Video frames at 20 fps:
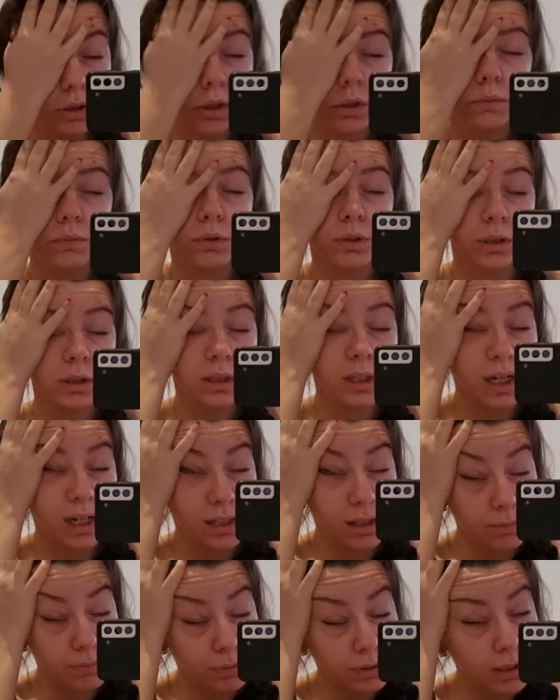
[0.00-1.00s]
так вот, да, я
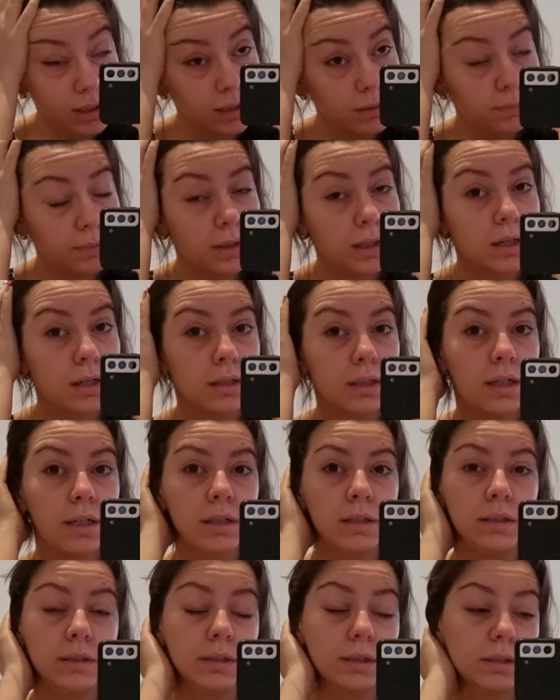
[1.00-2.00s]
не была на
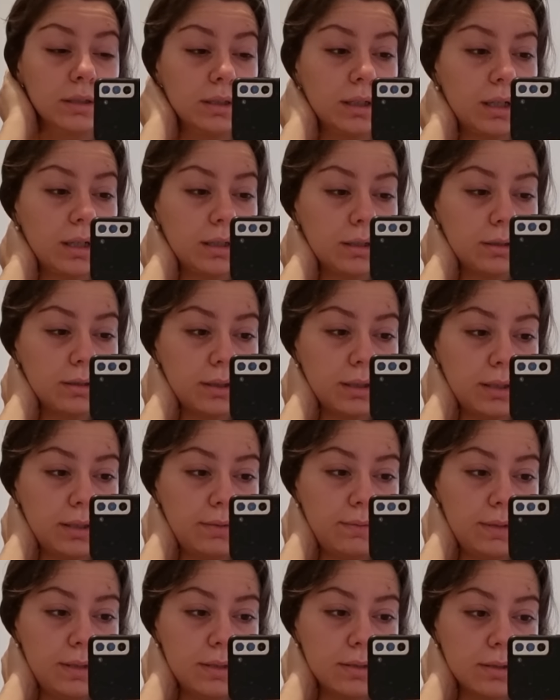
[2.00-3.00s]
похоронах никогда, я
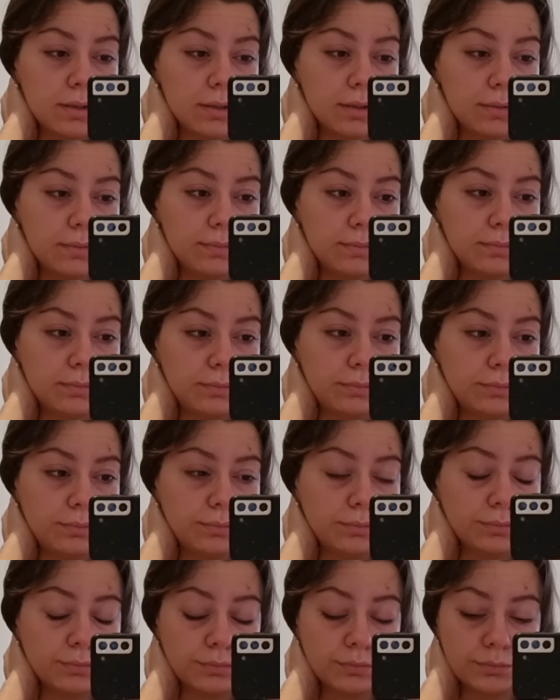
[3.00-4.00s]
не видела
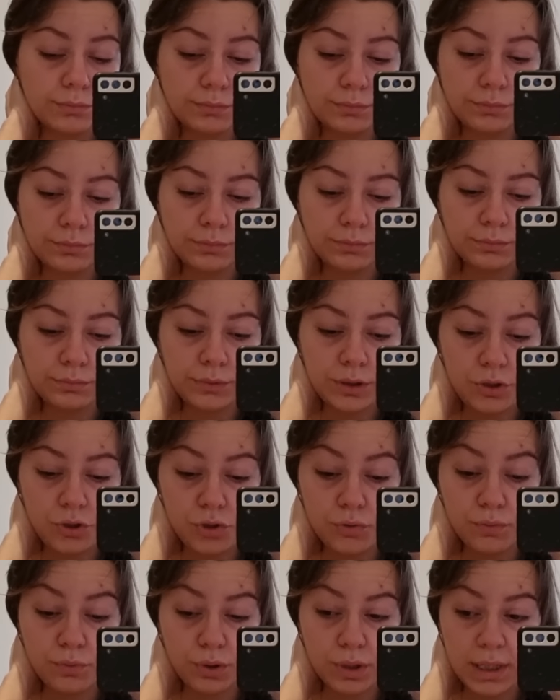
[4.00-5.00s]

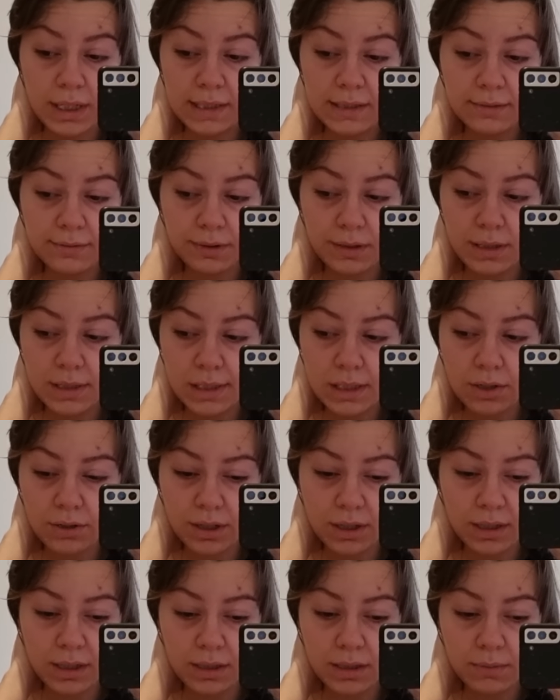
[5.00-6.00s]
ничего этого, не знаю,
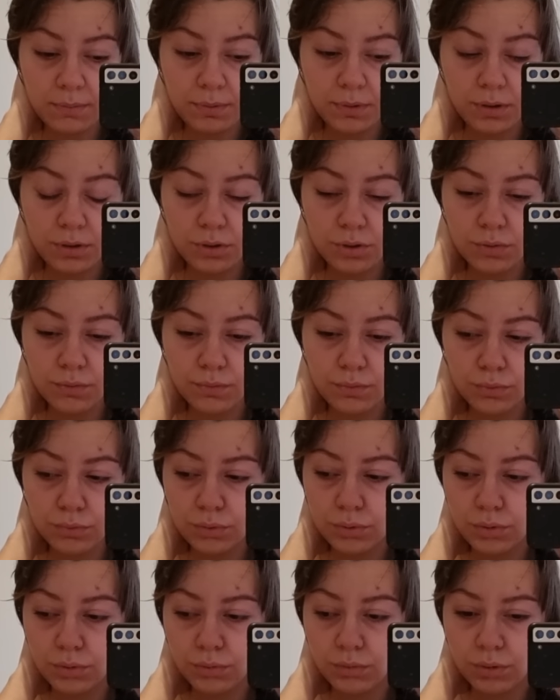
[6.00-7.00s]
как я это переживу. С
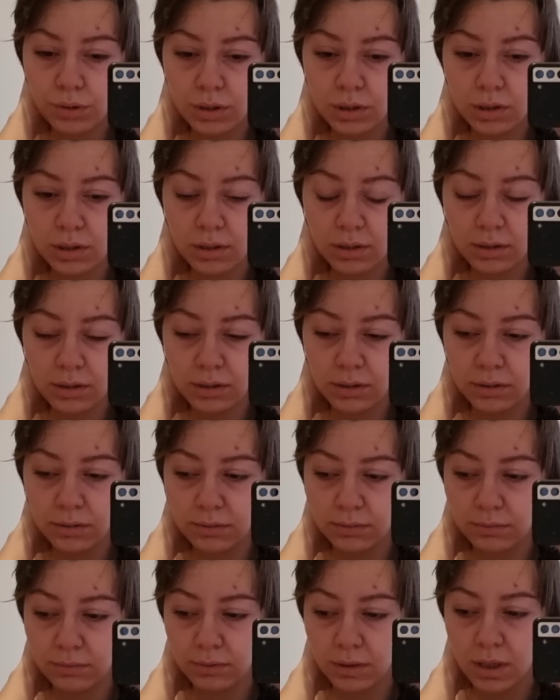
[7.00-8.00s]
другой
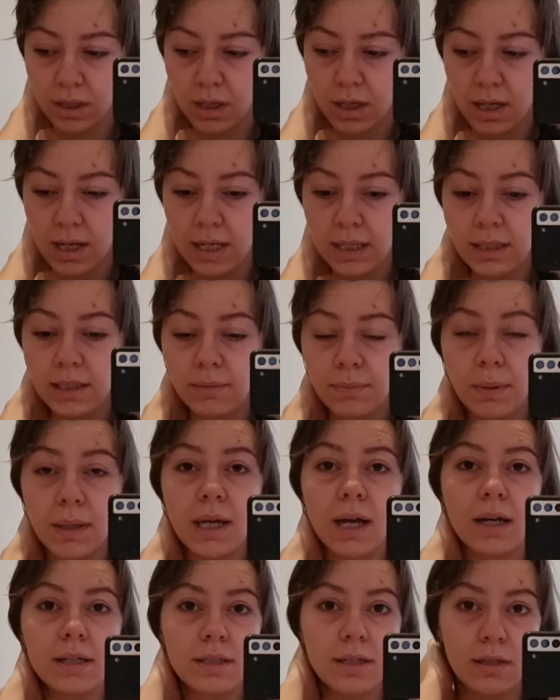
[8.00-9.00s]
стороны, не
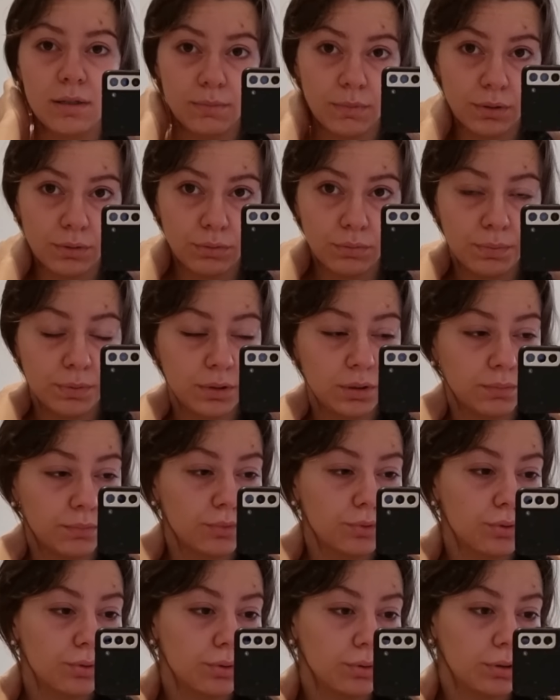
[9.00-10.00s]
поехать я не могу,
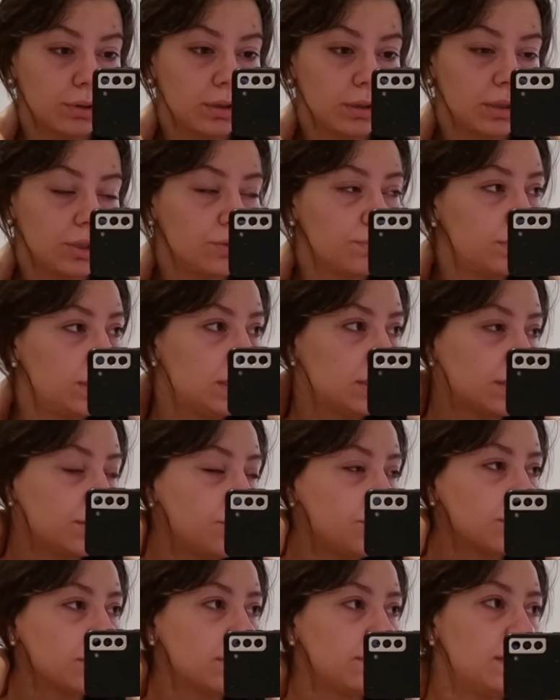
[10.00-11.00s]
потому что это наш близкий
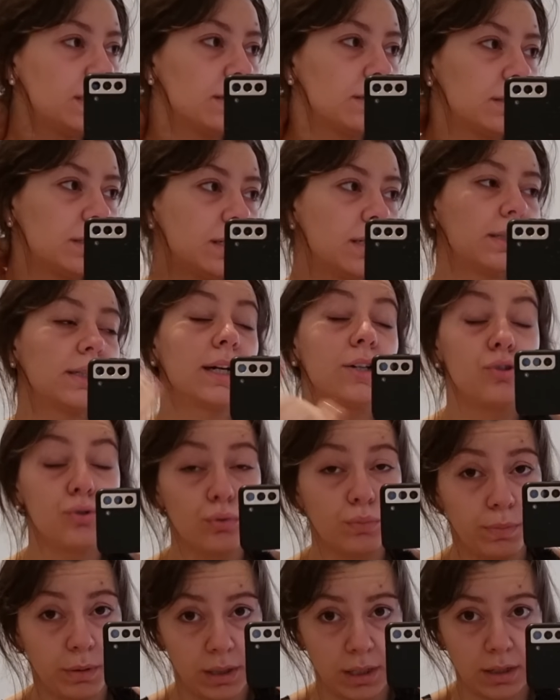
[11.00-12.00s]
человек. Я
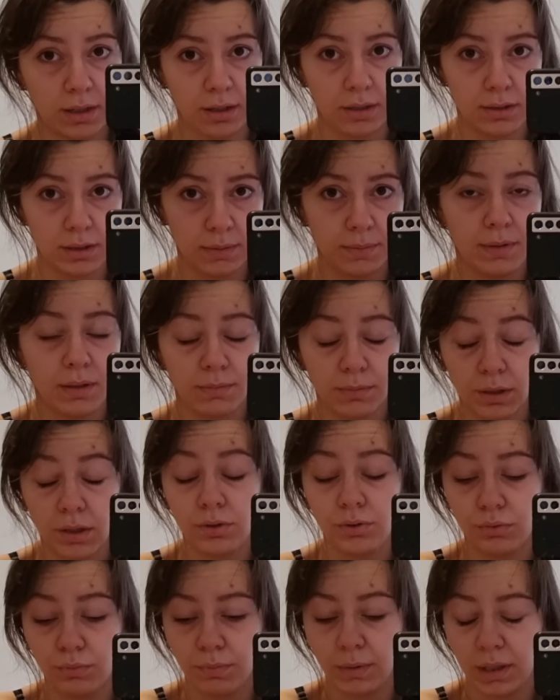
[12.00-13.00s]
хочу поехать, я прям
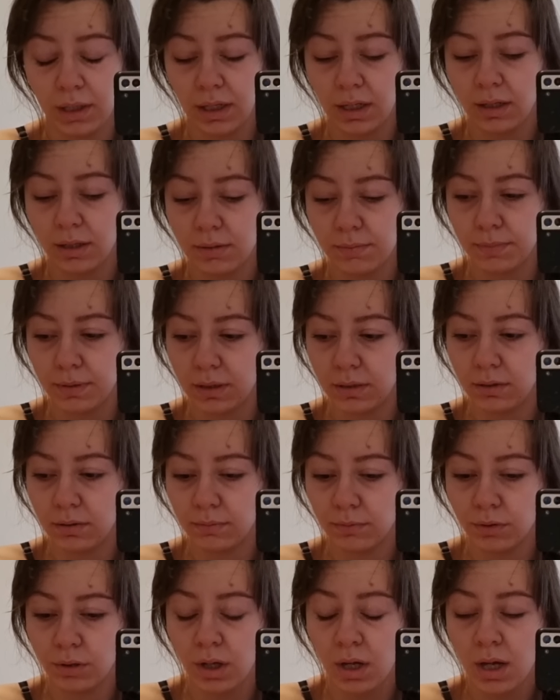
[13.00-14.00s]
хочу поехать,
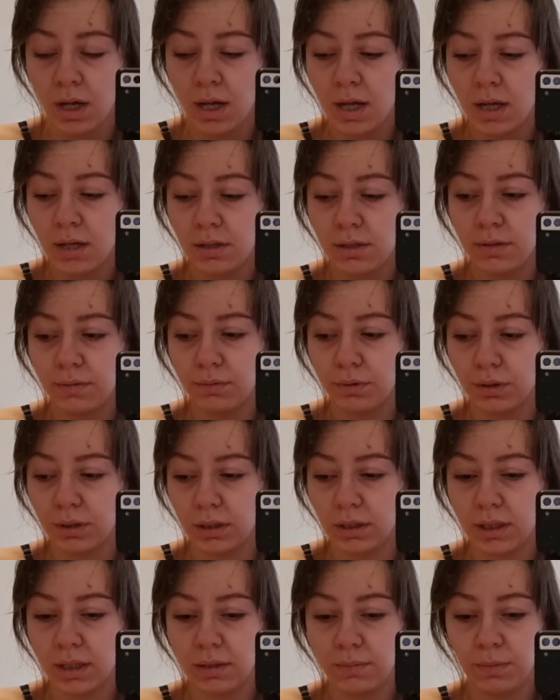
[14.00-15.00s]
поэтому
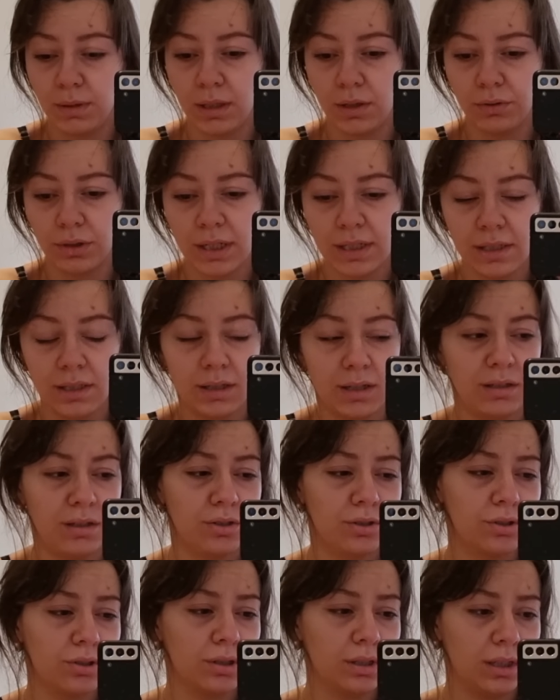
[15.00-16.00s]
сегодня я отменяю танцы.
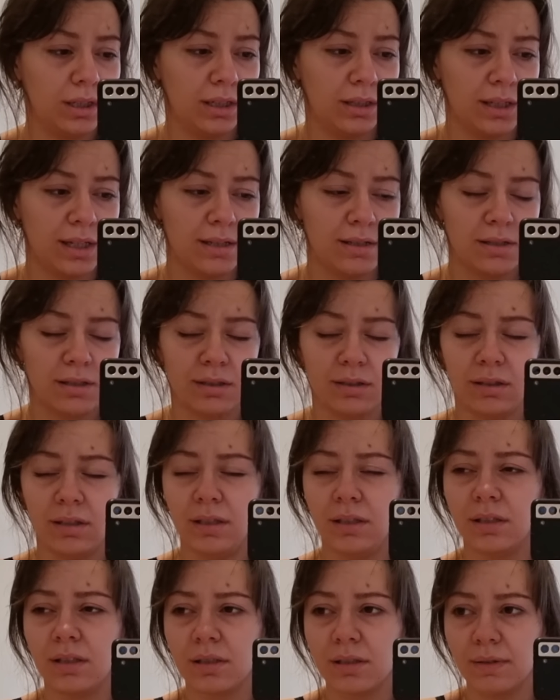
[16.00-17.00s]
Конечно же, какие танцы,
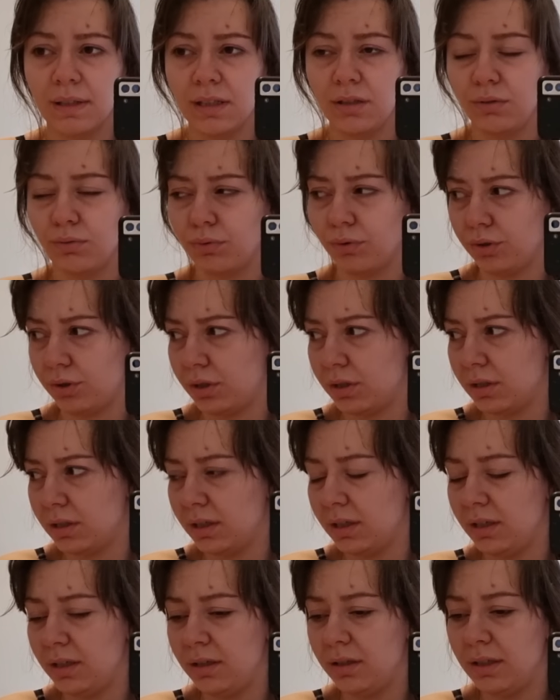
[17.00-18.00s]
и танцевать не хочется.
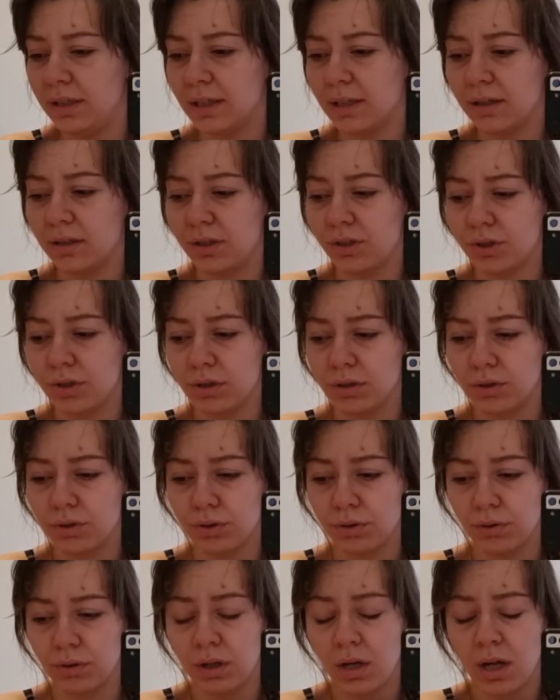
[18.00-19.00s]
И я решила,
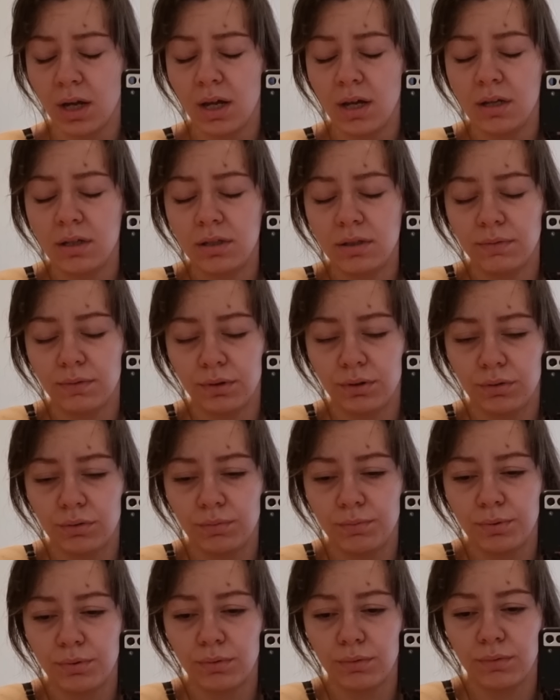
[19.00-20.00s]
что сегодня
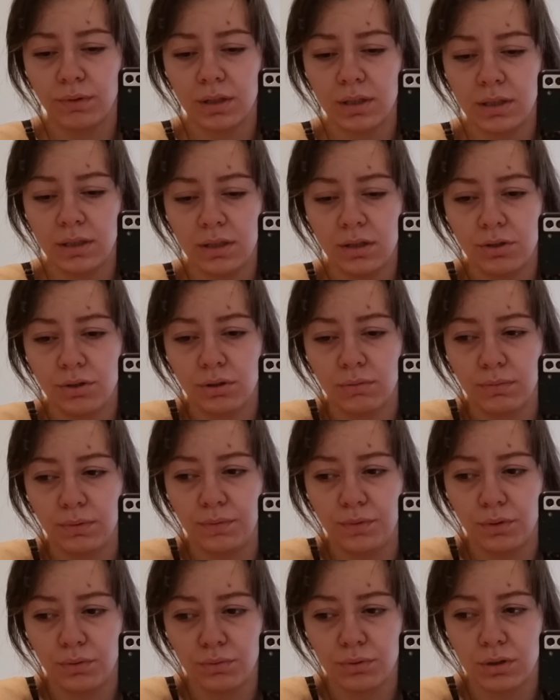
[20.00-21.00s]
уберу в квартире, чтобы
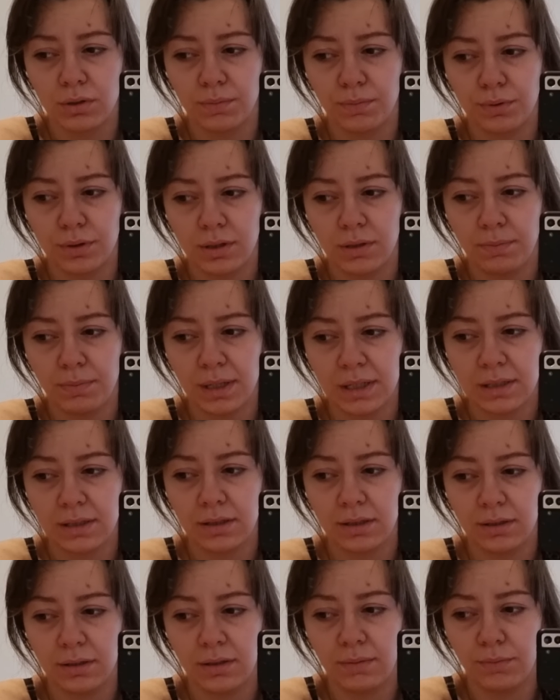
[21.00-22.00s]
вернуться после
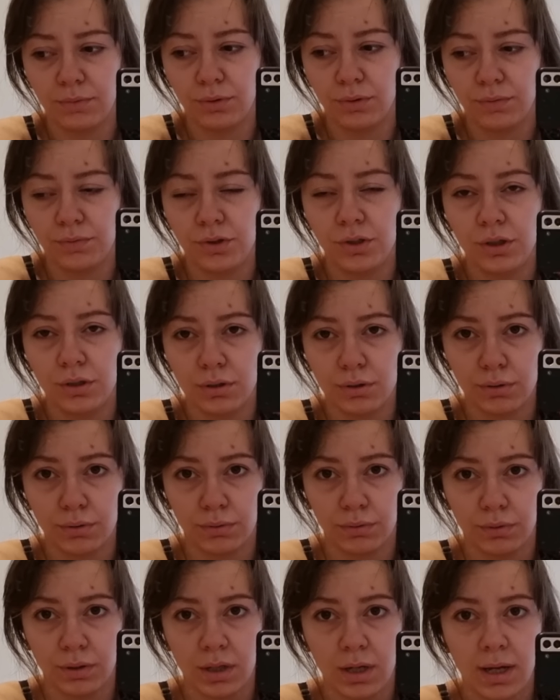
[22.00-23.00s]
Пасхи домой в
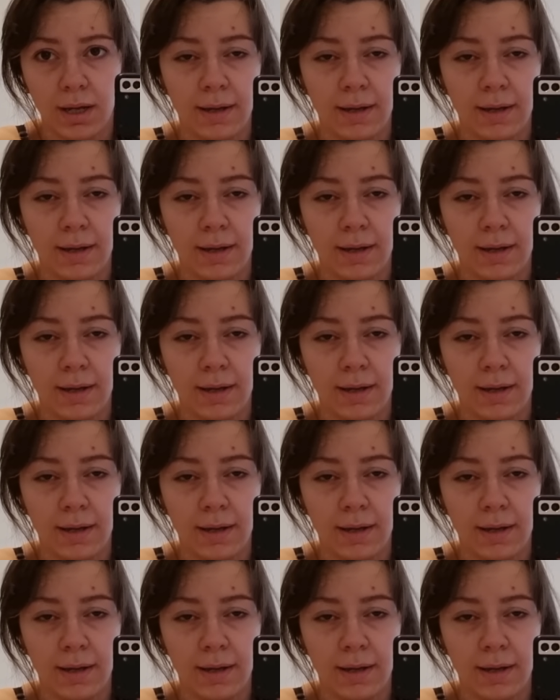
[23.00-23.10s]
чистую.